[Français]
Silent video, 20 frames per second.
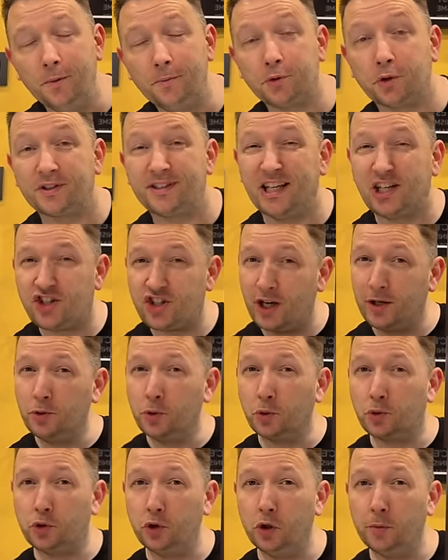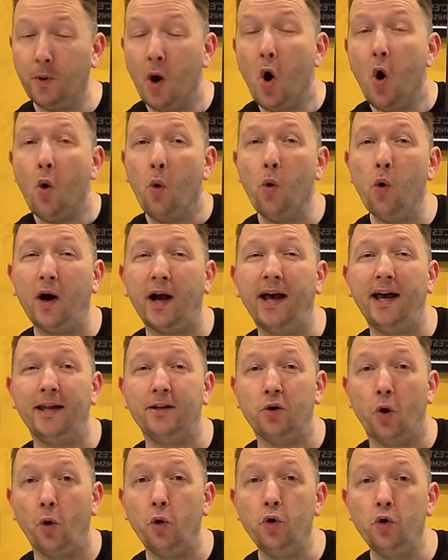sur cette chaîne YouTube où
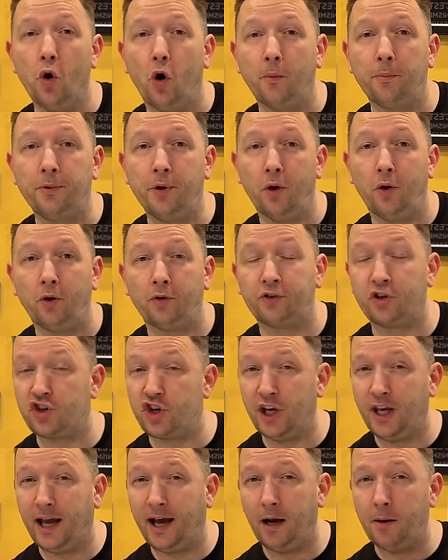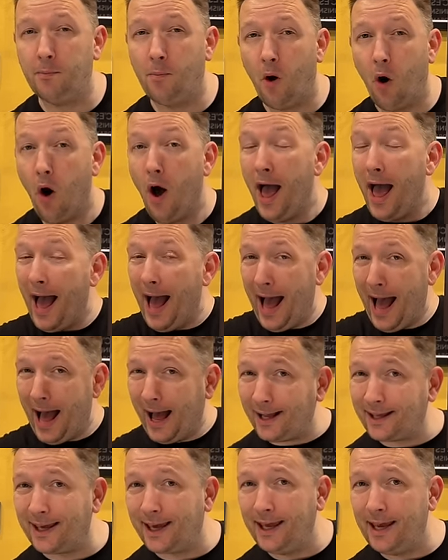règne une ambiance généralement
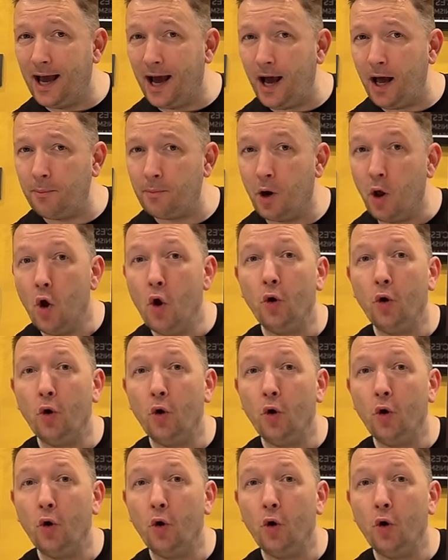agréable,